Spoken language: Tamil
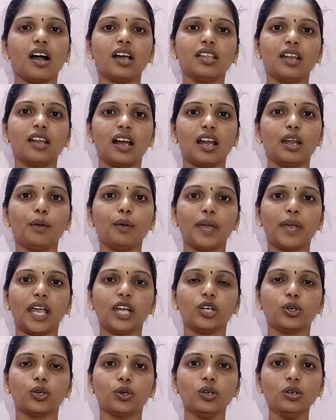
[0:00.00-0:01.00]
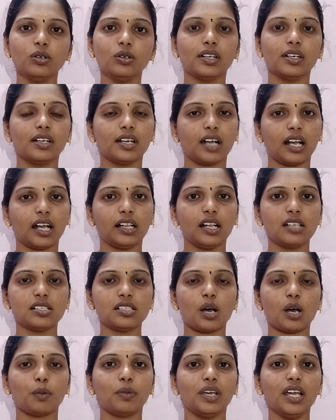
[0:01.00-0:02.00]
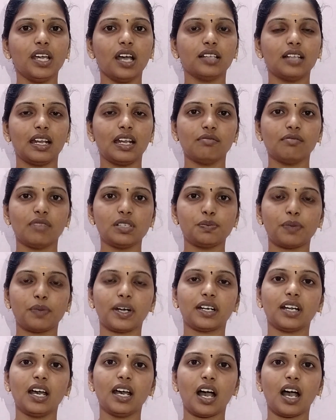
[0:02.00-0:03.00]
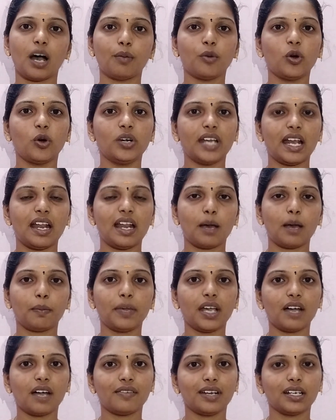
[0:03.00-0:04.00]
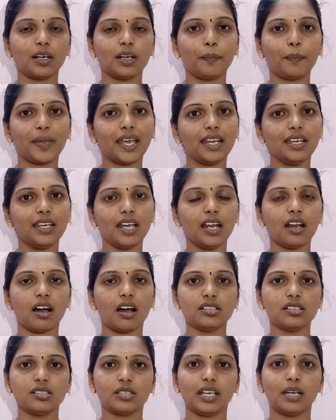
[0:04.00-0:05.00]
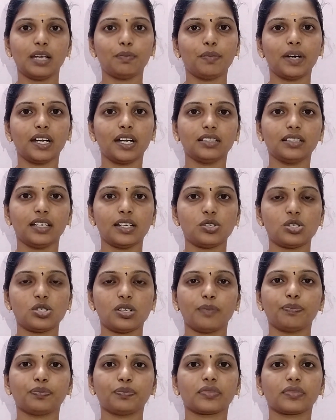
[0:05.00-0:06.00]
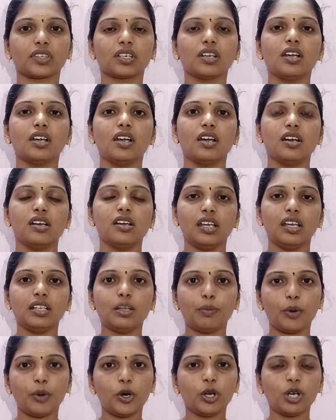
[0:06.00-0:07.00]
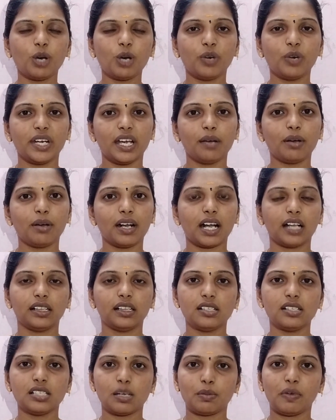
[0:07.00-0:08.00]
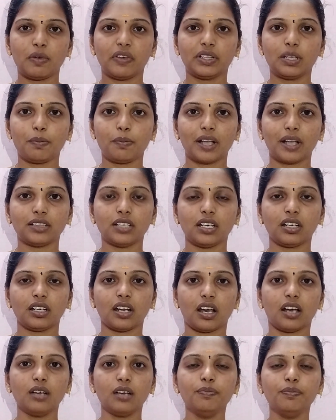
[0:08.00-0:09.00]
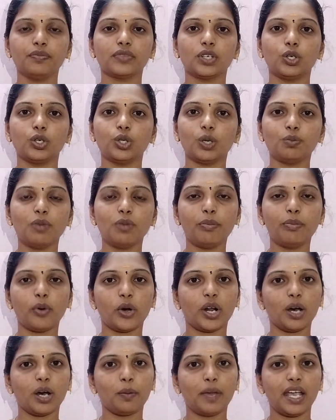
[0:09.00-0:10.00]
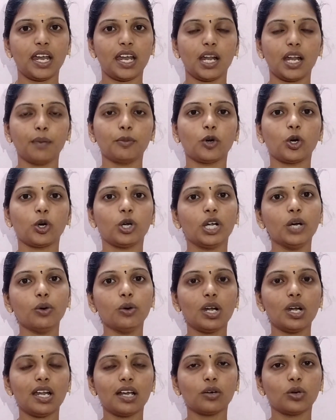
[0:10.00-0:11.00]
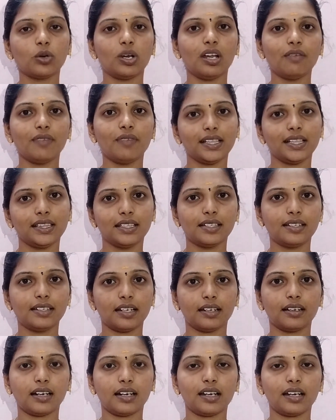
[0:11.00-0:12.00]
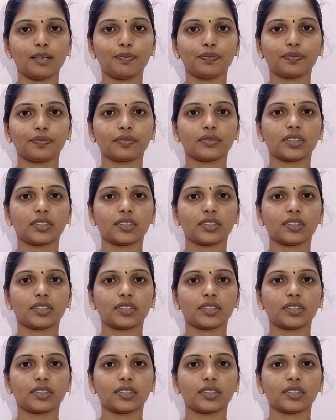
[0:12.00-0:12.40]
அதனால் மேனோ கந்தசாமி அதில் இன்வெஸ்ட் பண்ண அமௌண்ட் எல்லாமே அவருக்கு பெரிய லாஸ் ஏற்படுத்திடுச்சு இதை பொறுக்க முடியாமல் கந்தசாமி வந்து பார்த்திங்கன்னா ரொம்ப பொறாமை எண்ணம் கொண்டு உள்ளக்குள்ளே வெந்துட்டுருக்காரு